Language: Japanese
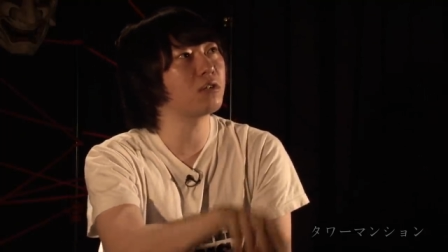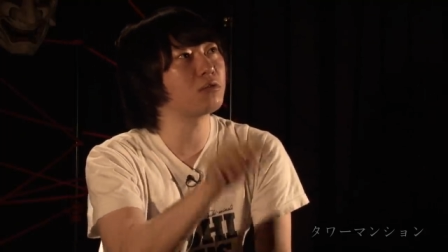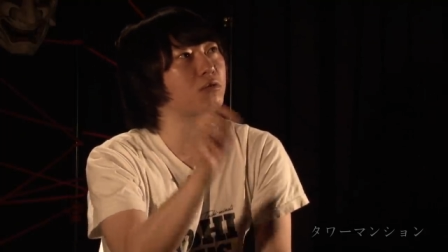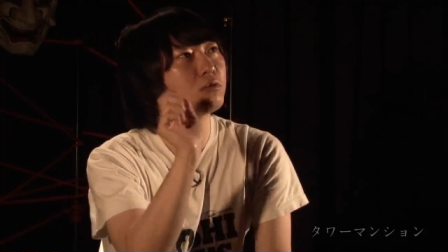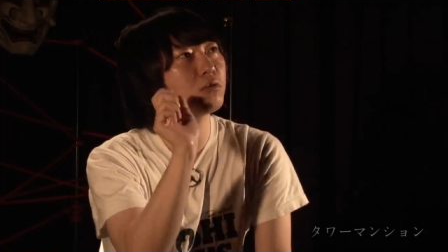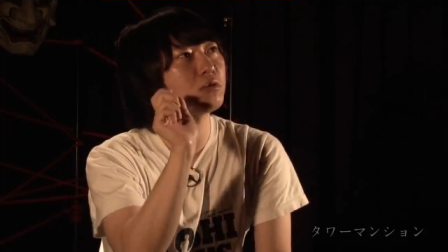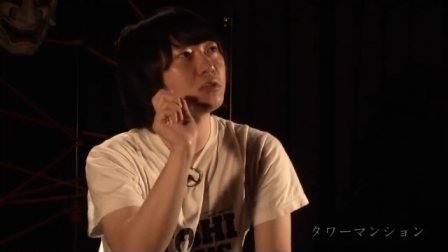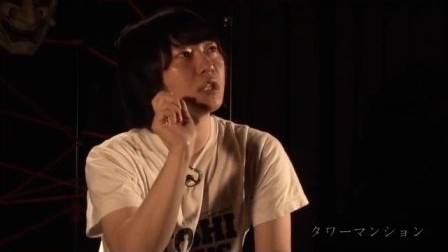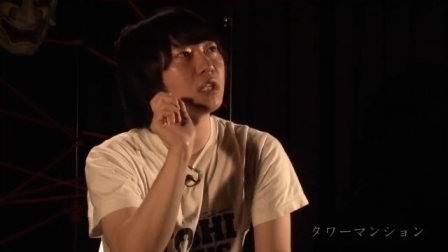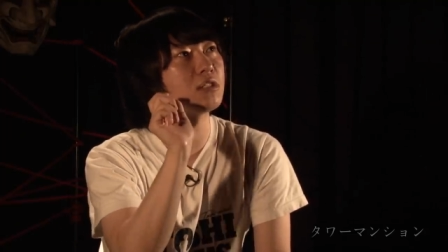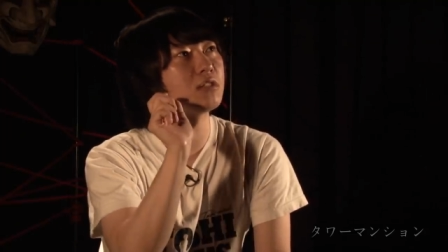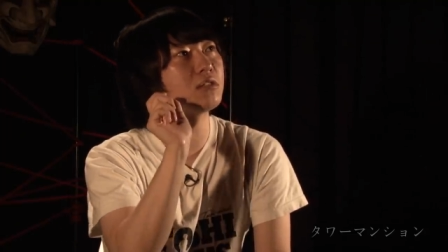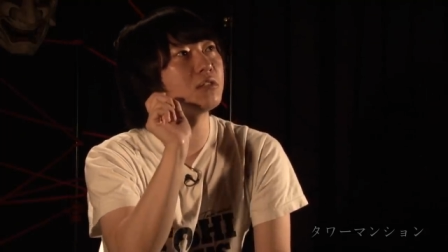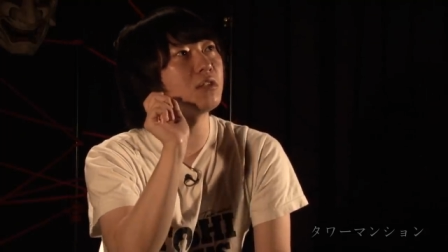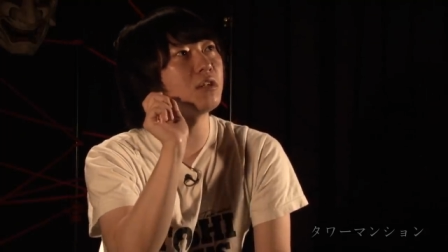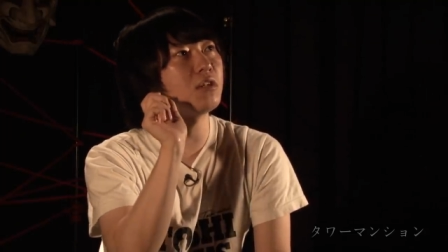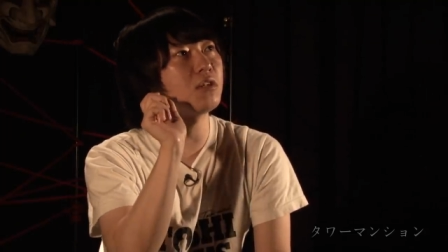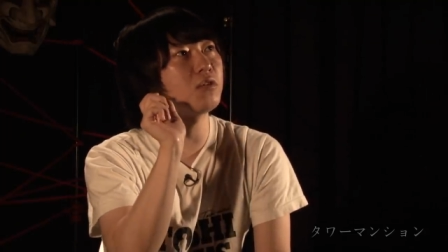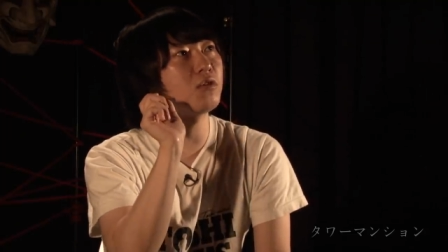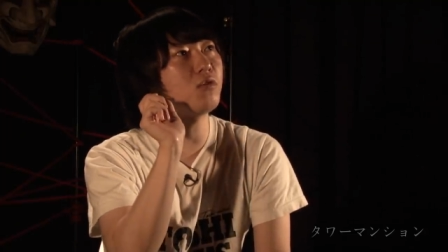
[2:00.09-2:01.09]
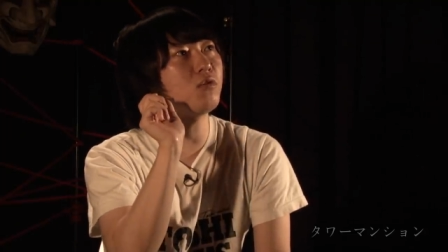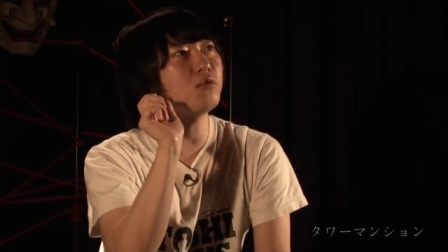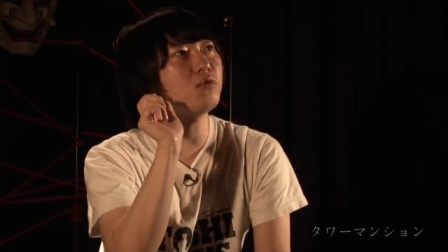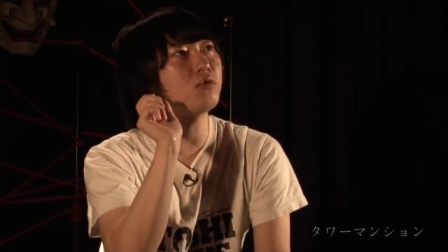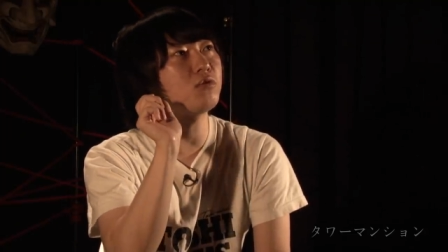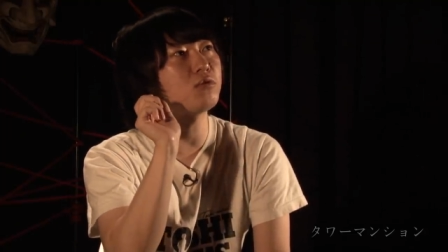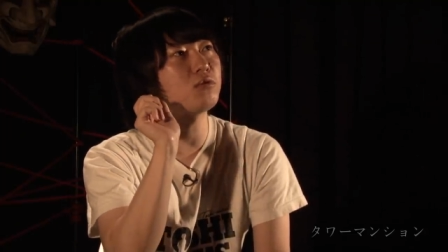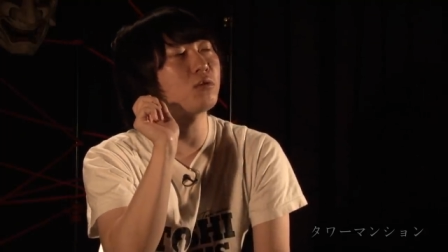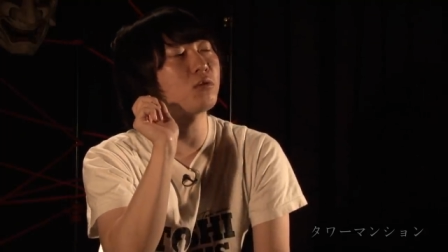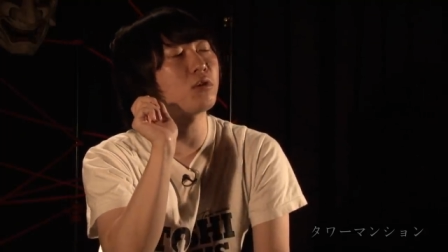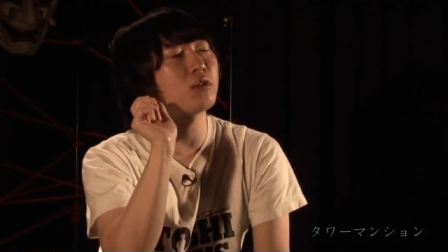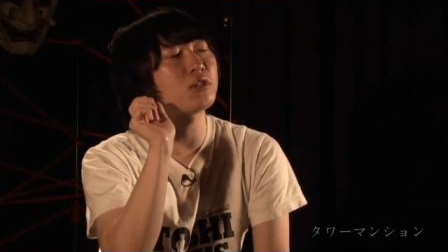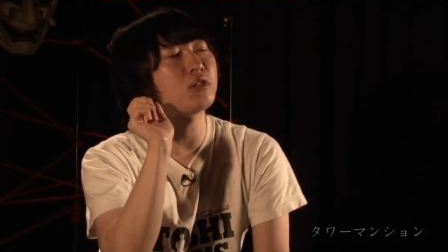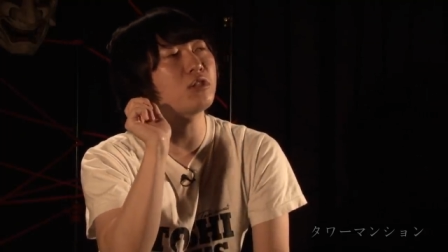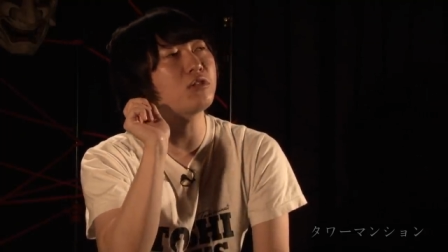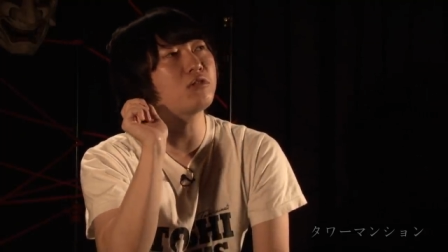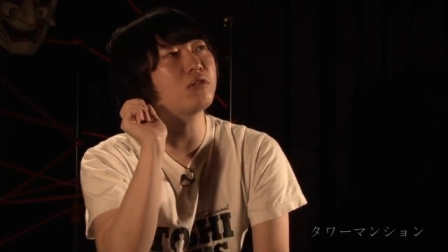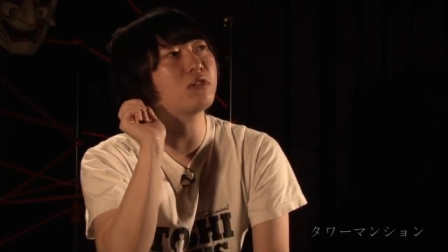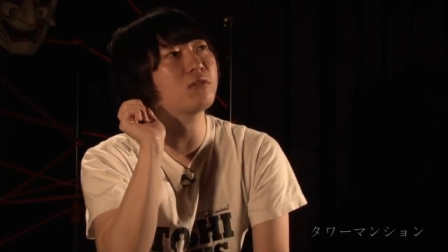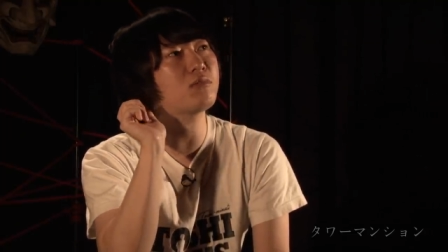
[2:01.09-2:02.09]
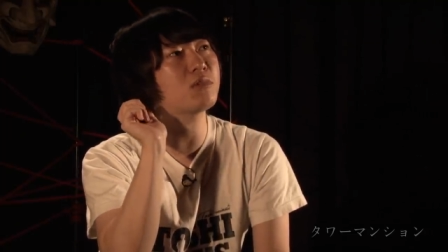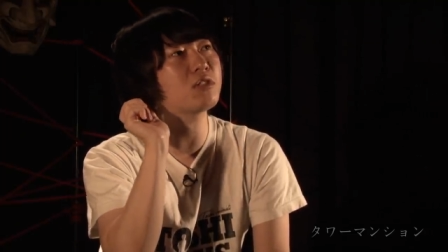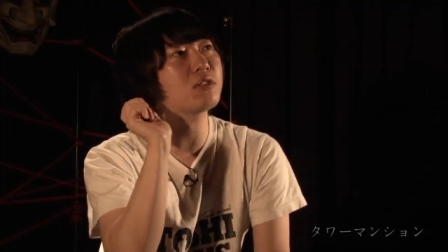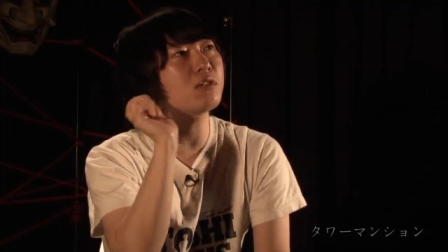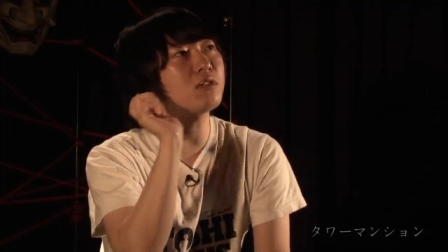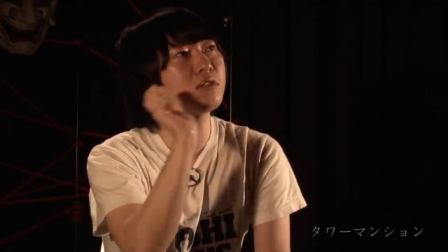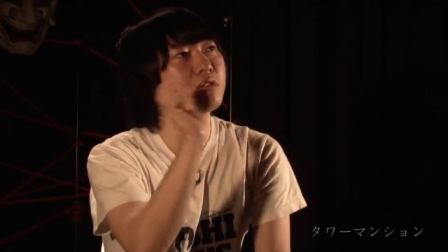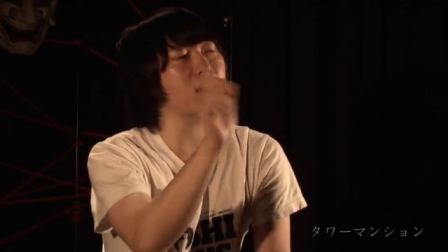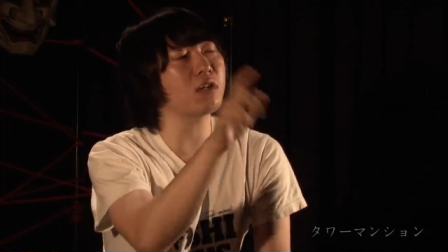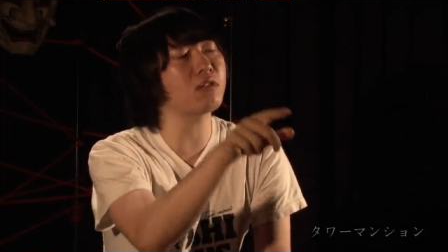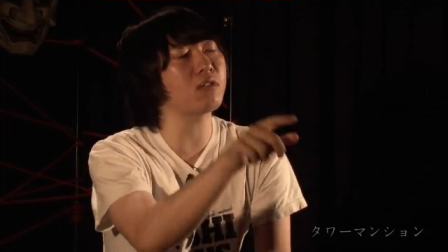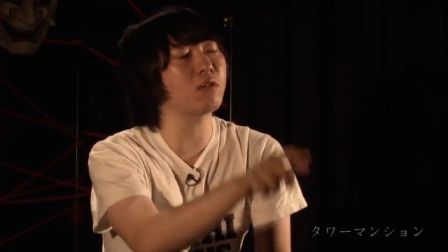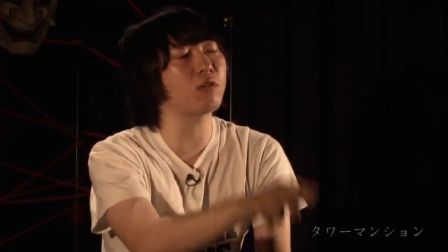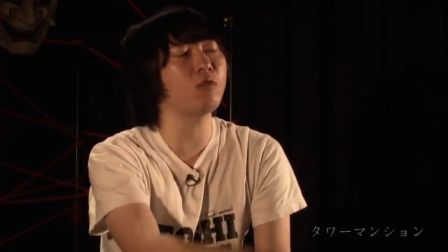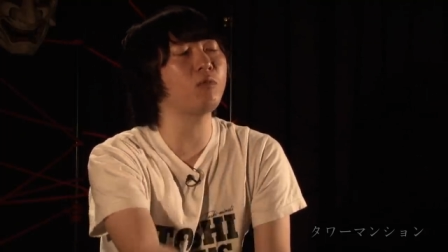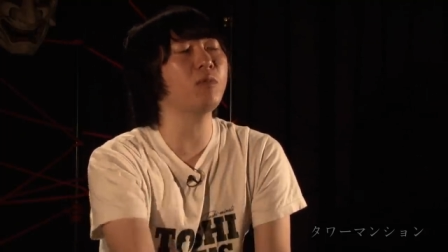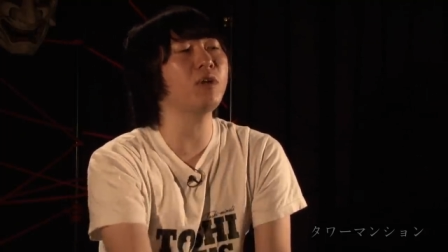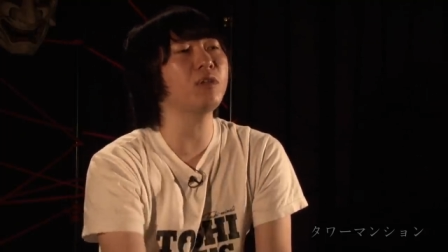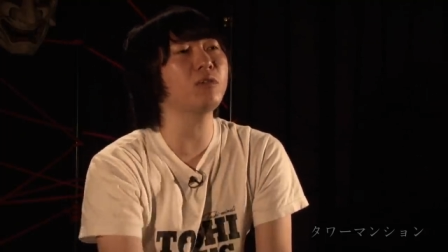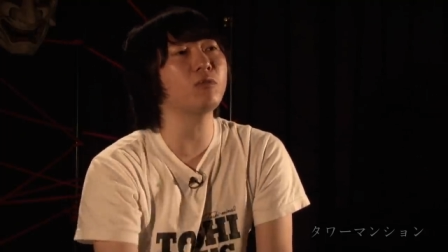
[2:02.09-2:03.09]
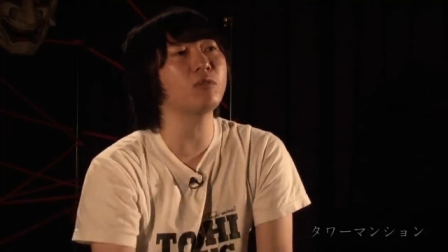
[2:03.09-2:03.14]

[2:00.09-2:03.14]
ちょっと撮影協力とかしてくれませんかってコメン